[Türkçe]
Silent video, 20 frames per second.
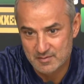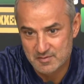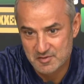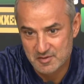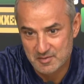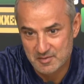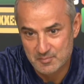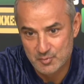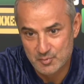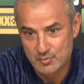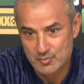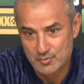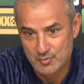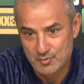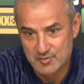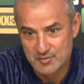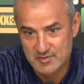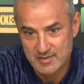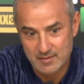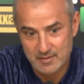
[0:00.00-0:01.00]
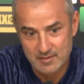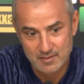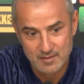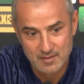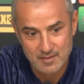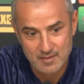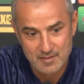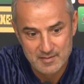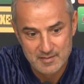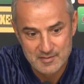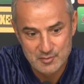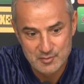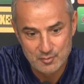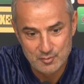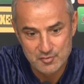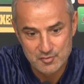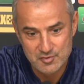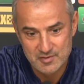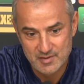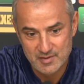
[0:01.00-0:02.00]
şampiyon da olsak
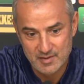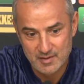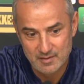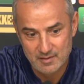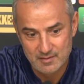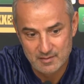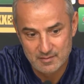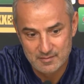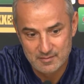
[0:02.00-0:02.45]
sonuçta